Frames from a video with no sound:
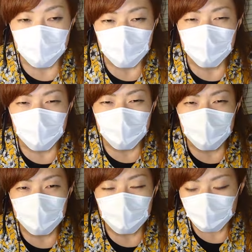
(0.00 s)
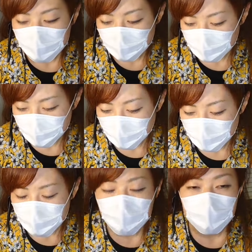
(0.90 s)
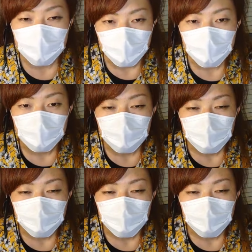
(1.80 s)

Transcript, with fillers: わあありがとうって思ってたら